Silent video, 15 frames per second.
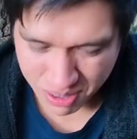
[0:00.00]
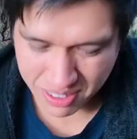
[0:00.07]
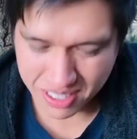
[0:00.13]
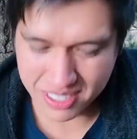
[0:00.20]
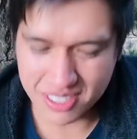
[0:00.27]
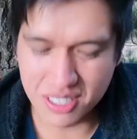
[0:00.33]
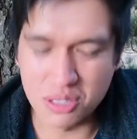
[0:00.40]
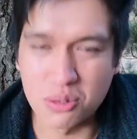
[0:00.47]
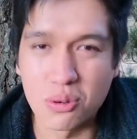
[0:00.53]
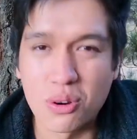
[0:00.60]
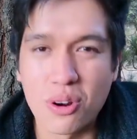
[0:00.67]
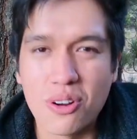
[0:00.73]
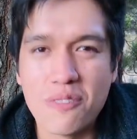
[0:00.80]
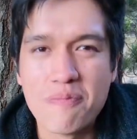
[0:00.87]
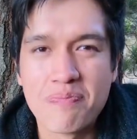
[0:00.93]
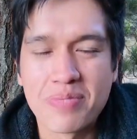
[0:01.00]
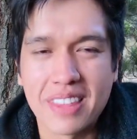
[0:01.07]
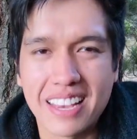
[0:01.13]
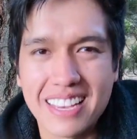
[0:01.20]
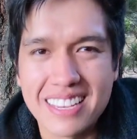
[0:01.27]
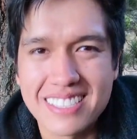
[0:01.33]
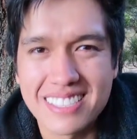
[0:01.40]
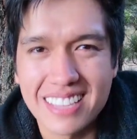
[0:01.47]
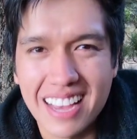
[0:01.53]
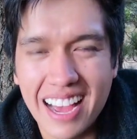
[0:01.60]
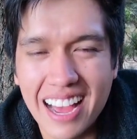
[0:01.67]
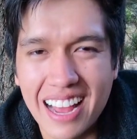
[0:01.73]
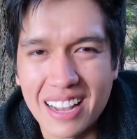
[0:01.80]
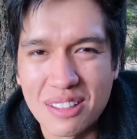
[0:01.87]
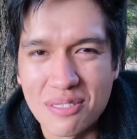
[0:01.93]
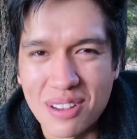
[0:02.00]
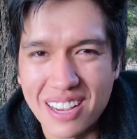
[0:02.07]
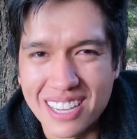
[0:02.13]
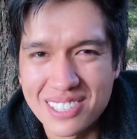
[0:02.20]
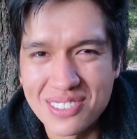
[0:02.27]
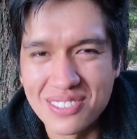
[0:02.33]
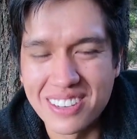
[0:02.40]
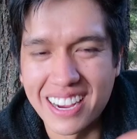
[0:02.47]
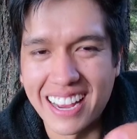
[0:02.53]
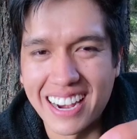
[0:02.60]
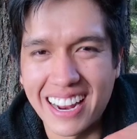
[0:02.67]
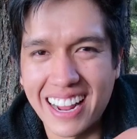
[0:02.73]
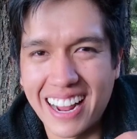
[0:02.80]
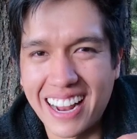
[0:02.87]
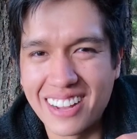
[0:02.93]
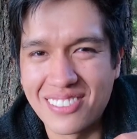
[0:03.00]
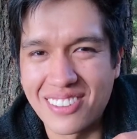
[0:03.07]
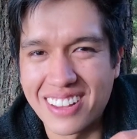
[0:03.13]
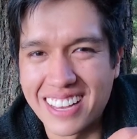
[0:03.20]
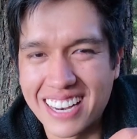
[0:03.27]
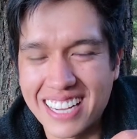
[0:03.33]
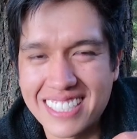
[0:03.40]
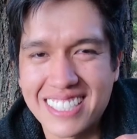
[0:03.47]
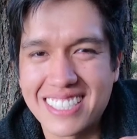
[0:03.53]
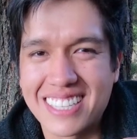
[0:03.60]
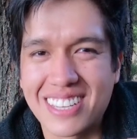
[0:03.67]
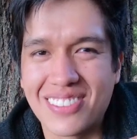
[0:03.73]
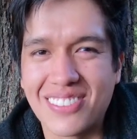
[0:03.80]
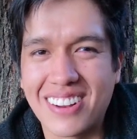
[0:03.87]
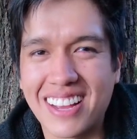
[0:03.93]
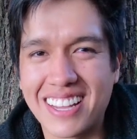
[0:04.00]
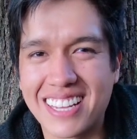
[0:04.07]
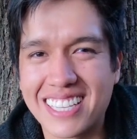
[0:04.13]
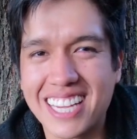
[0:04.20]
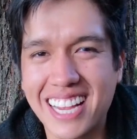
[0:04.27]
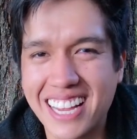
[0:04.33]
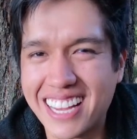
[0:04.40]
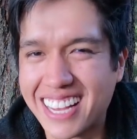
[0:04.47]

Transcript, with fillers: Porque este turrón es alto en azúcar, alto en grasas saturadas.